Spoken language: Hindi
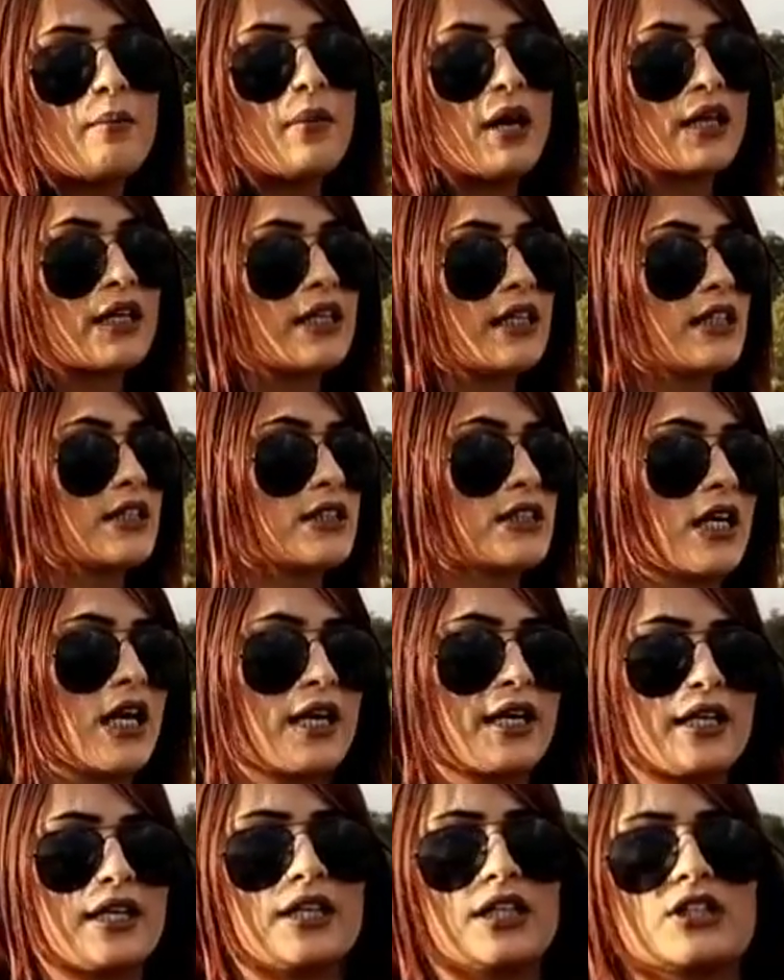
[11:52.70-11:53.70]
बाकी ये
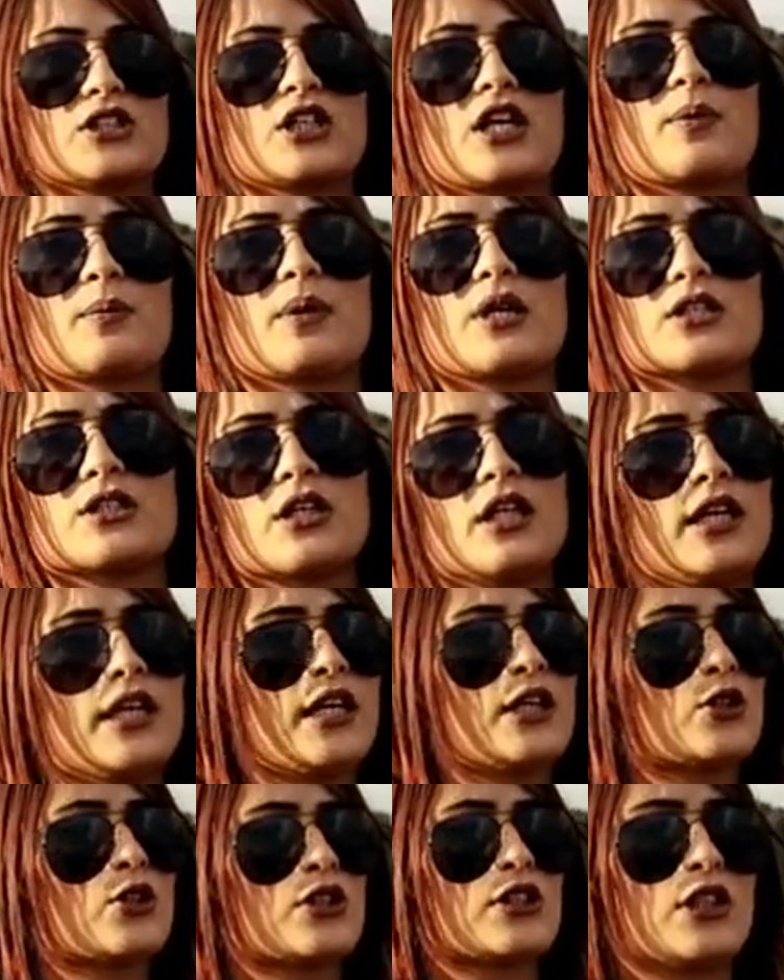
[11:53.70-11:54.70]
स्टार्टिंग के चार पांच
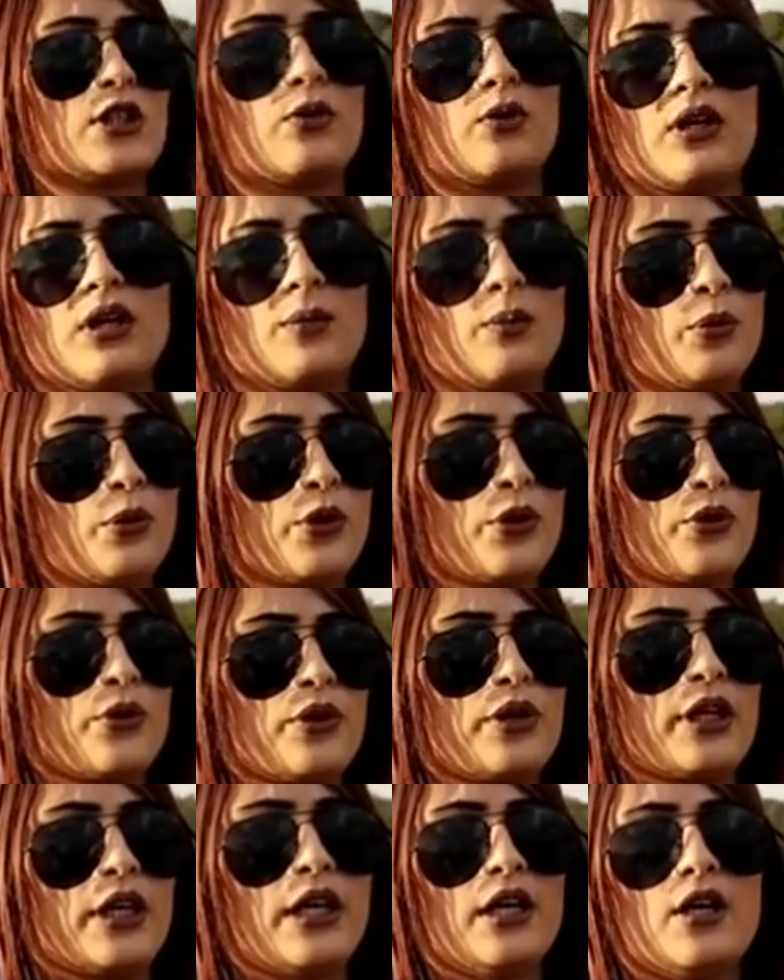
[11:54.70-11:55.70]
गलियाँ जो इसकी डेवलप हुई
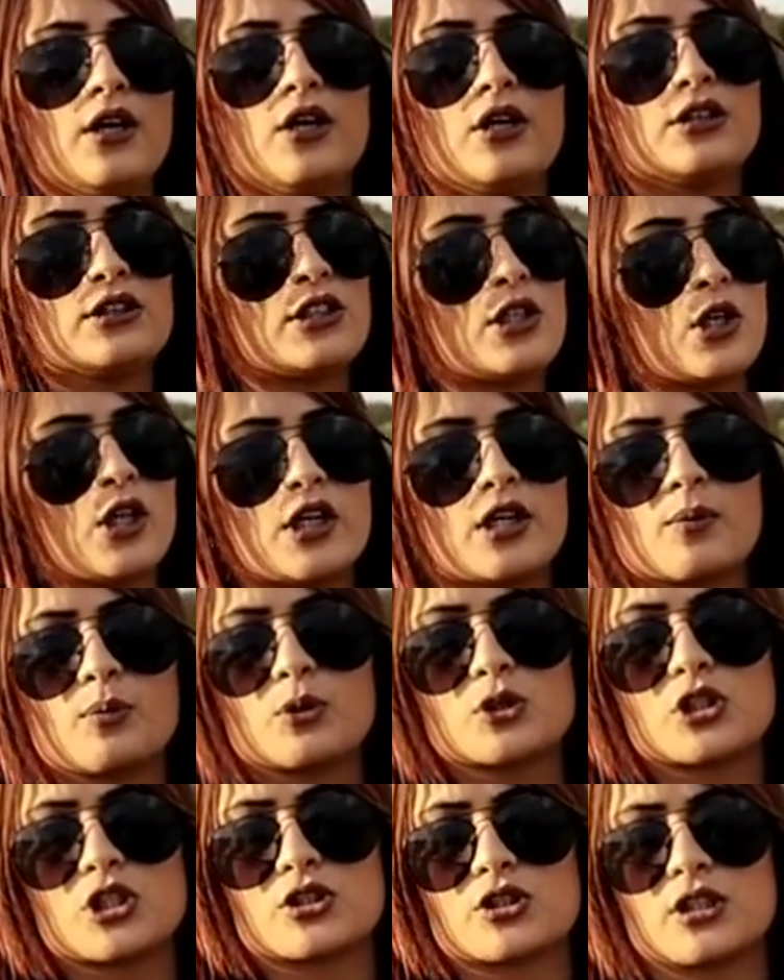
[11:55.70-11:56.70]
हुई हैं जिनकी ये
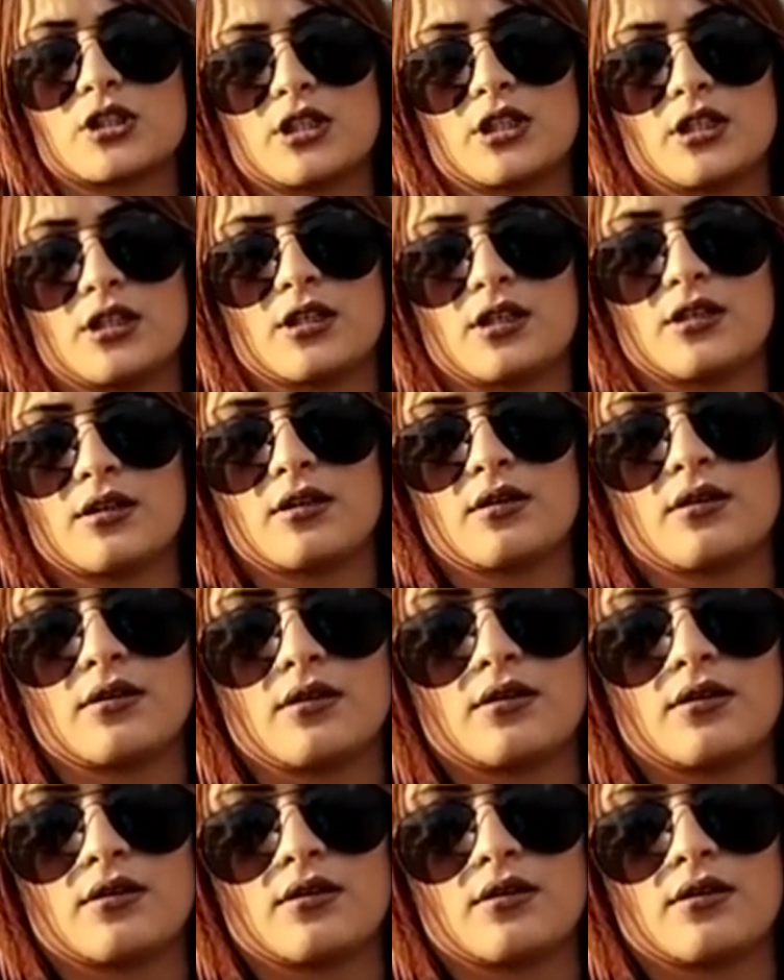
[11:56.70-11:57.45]
पोजेशन दे रहे हैं